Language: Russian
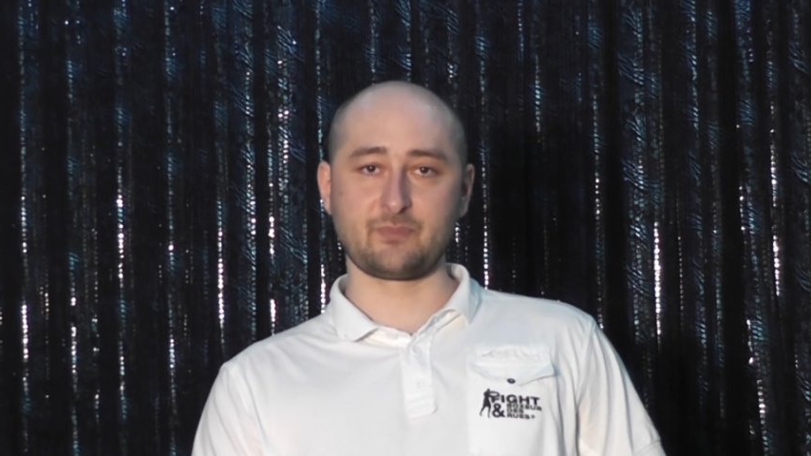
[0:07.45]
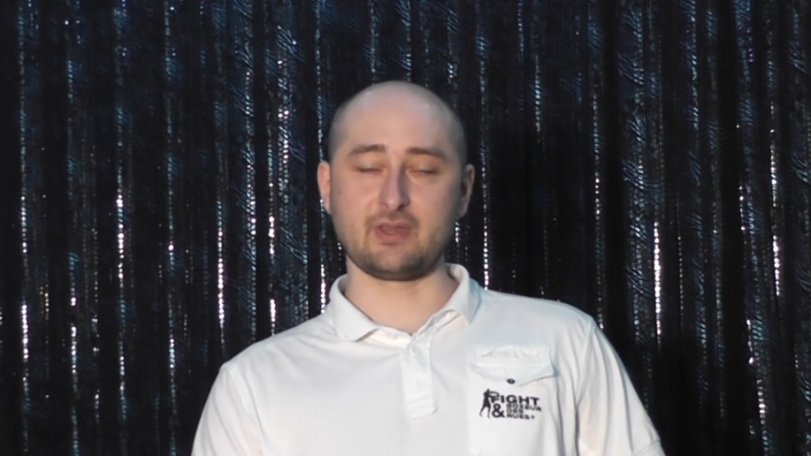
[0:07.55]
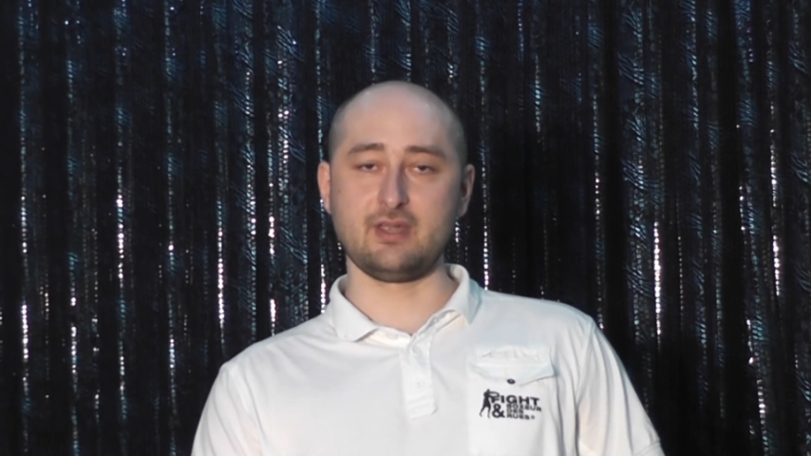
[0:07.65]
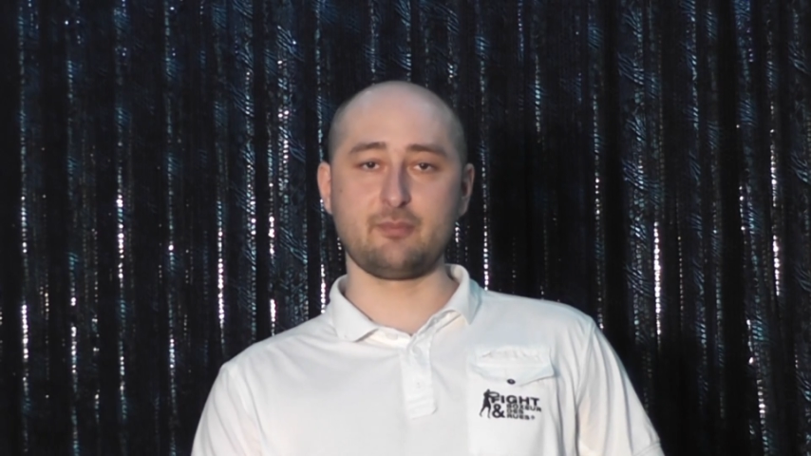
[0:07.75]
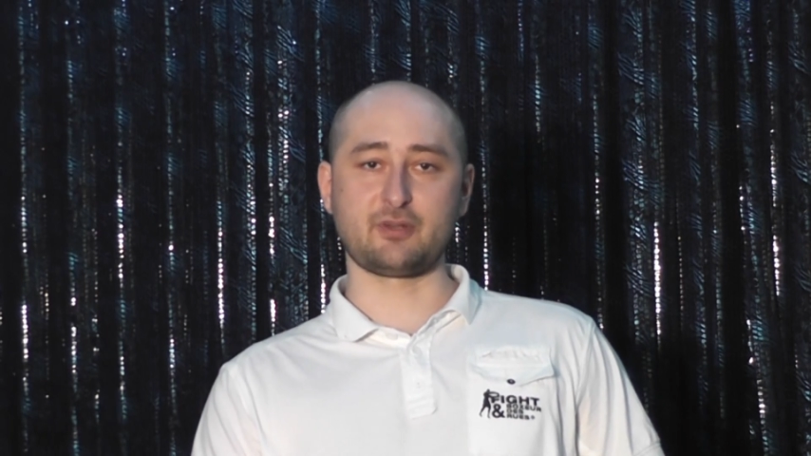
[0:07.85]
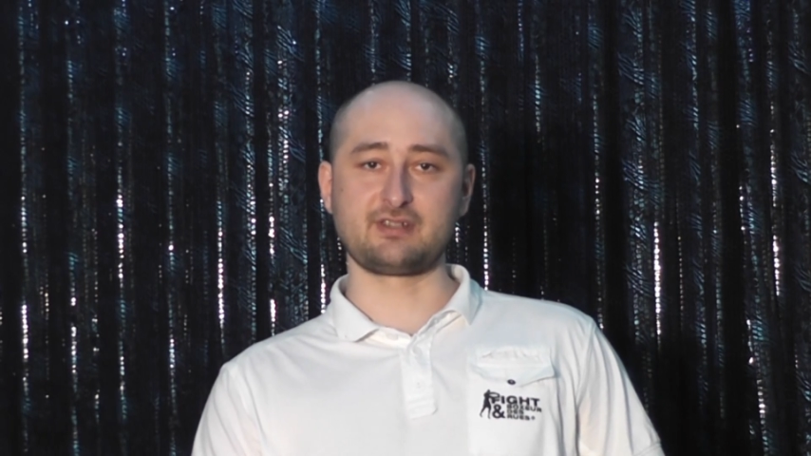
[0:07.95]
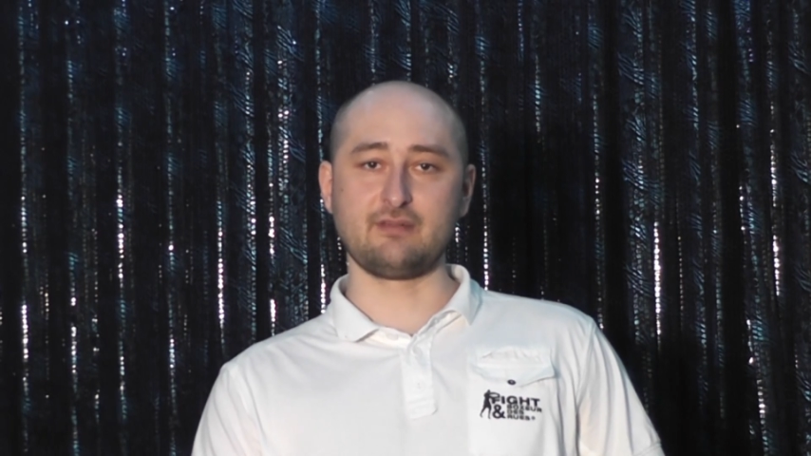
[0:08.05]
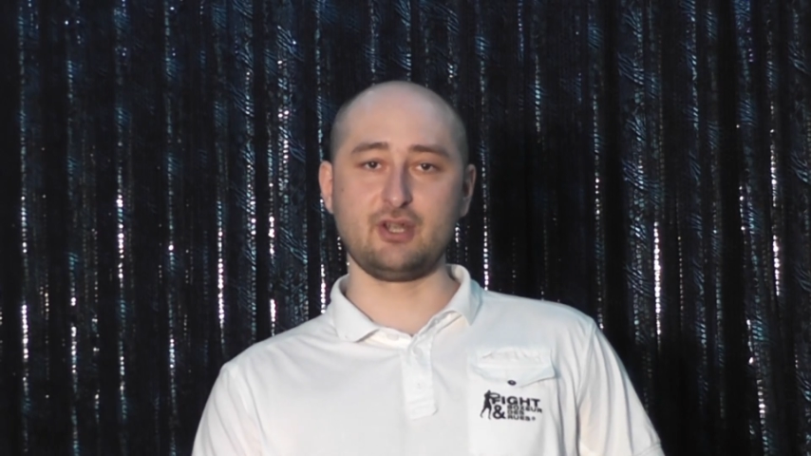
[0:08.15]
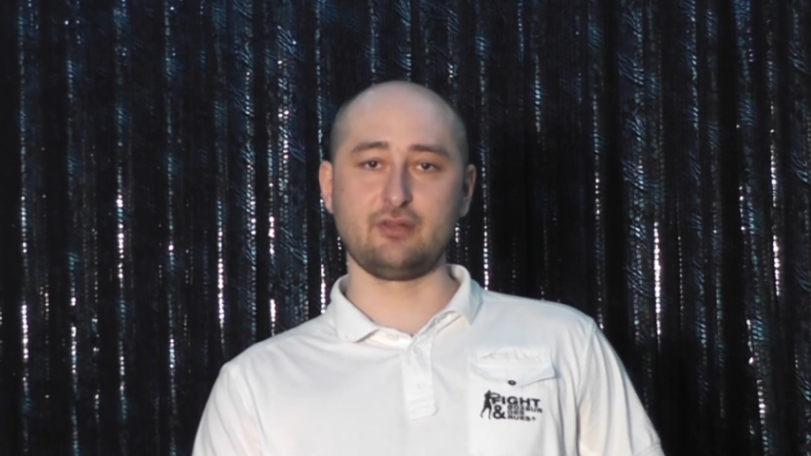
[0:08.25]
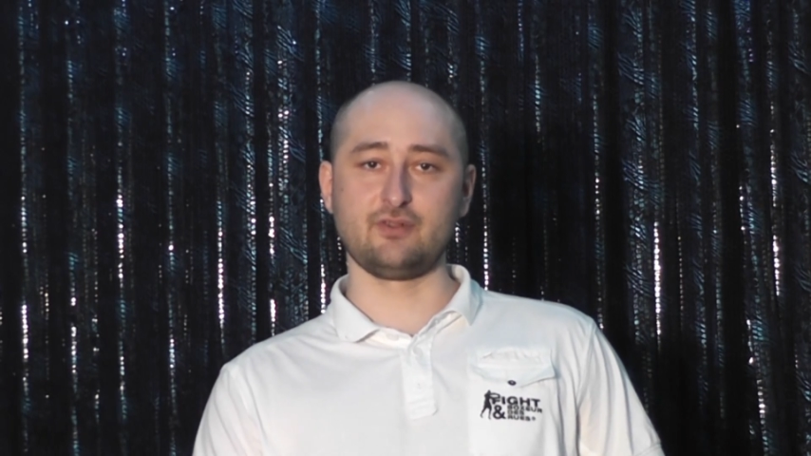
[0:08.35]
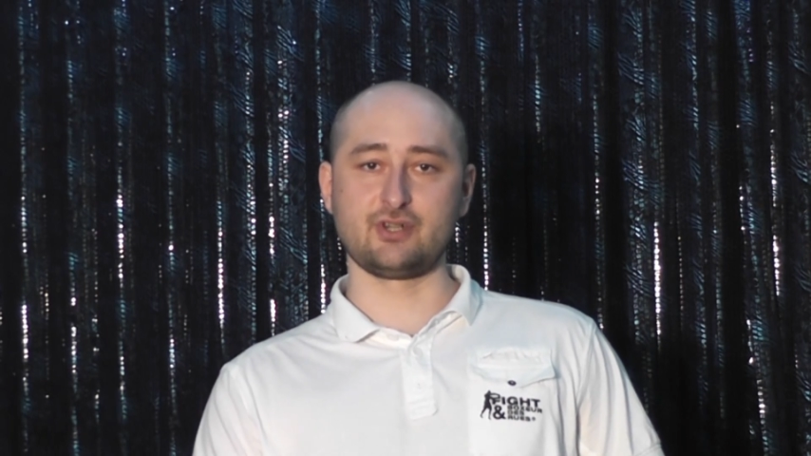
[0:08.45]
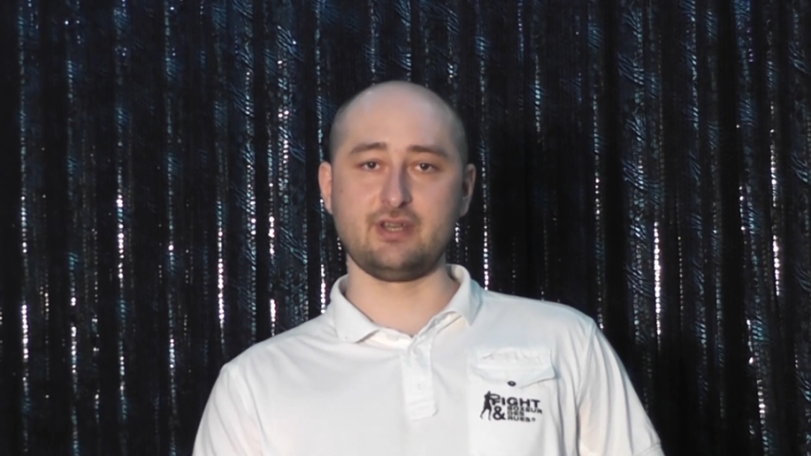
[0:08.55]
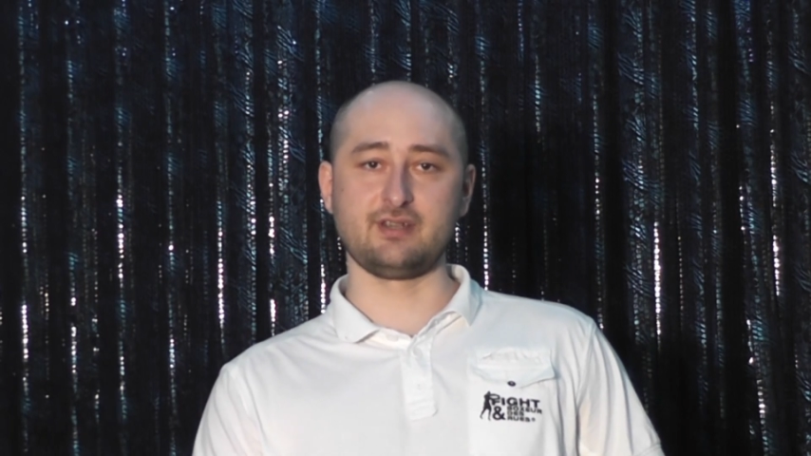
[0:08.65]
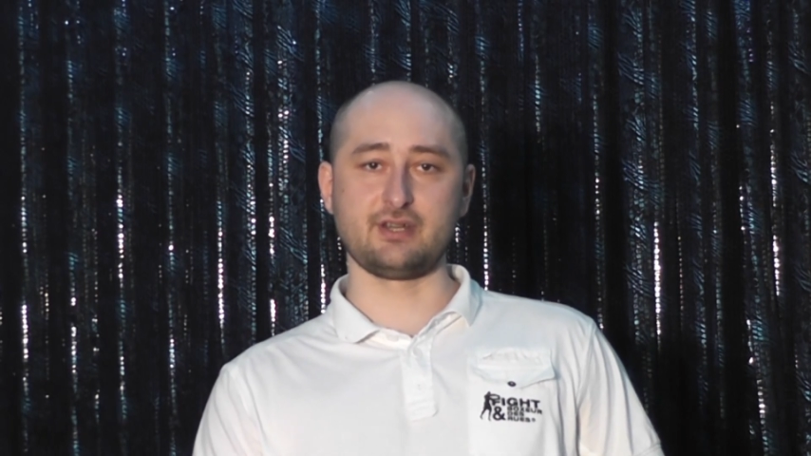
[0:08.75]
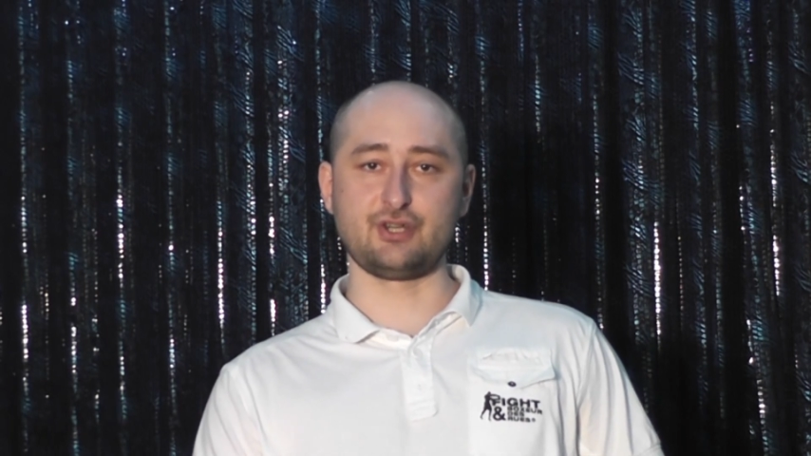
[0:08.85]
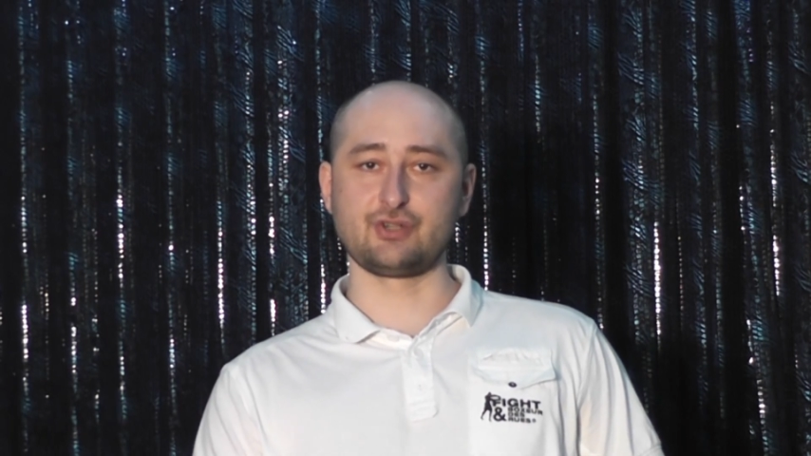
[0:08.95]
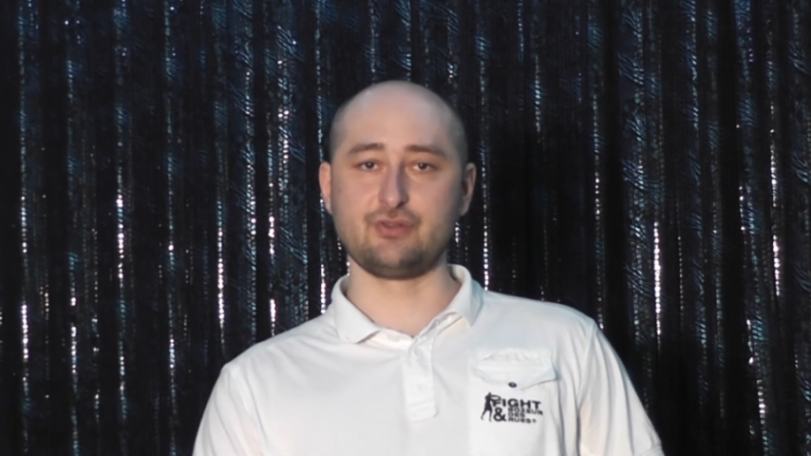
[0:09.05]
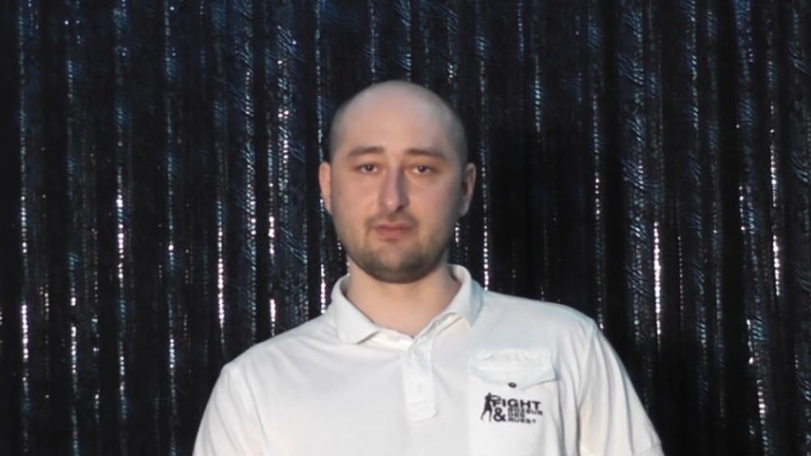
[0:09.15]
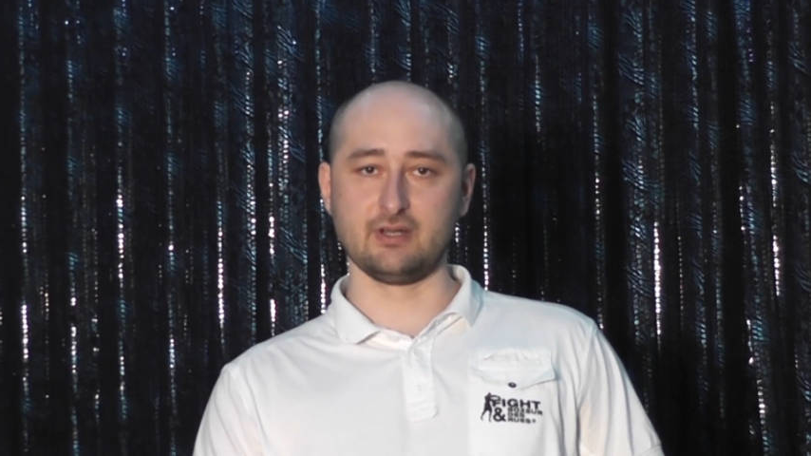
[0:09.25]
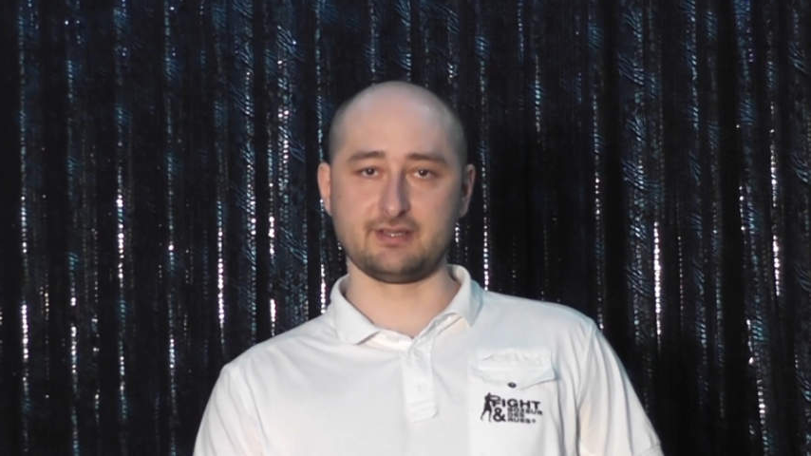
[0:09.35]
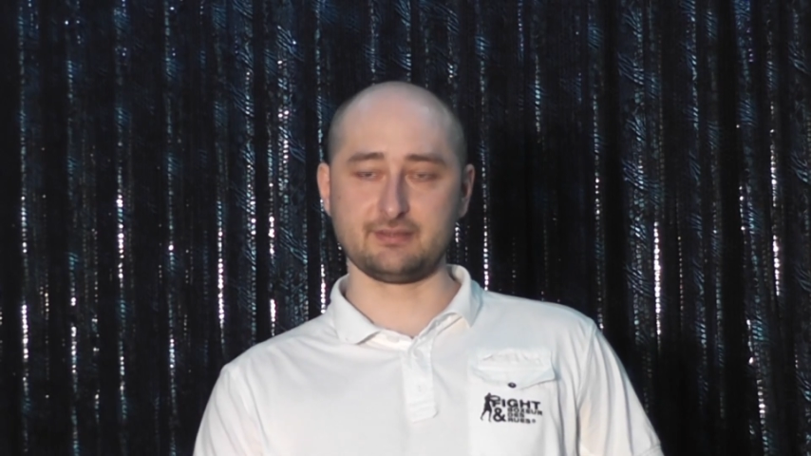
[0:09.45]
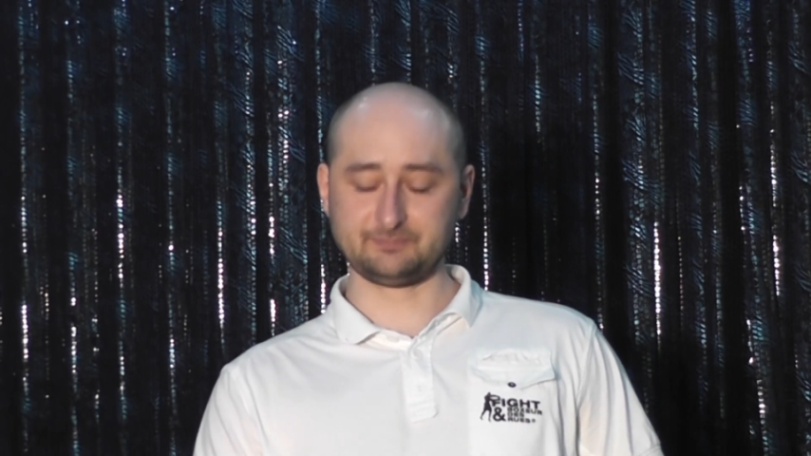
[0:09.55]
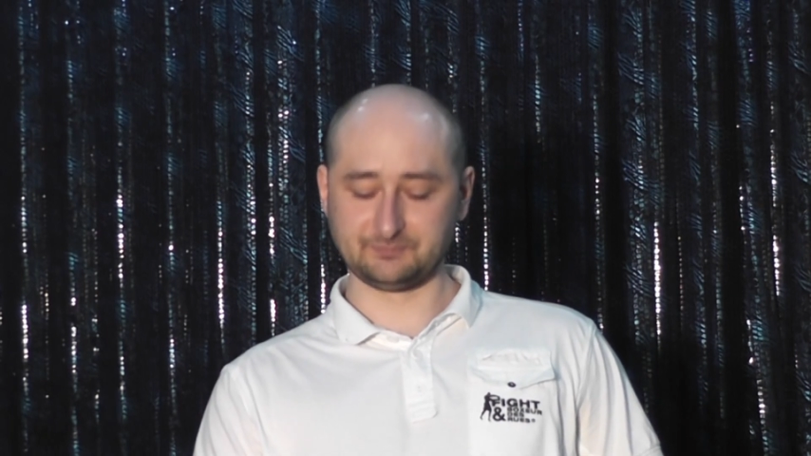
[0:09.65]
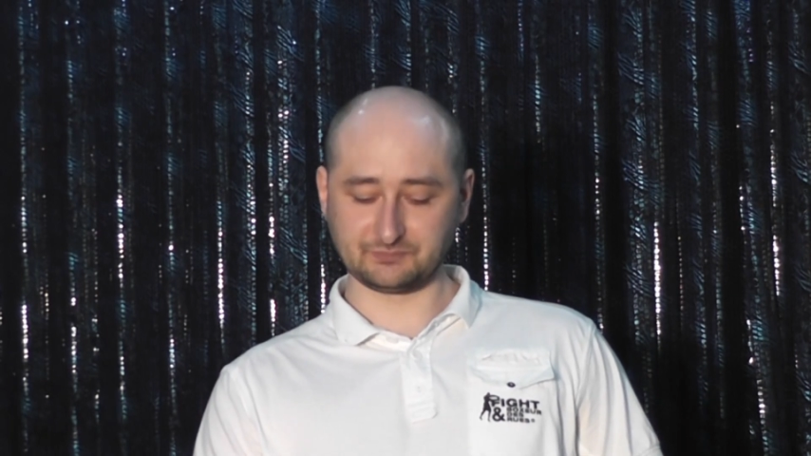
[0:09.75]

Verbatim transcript: я представляю движение «За честную власть».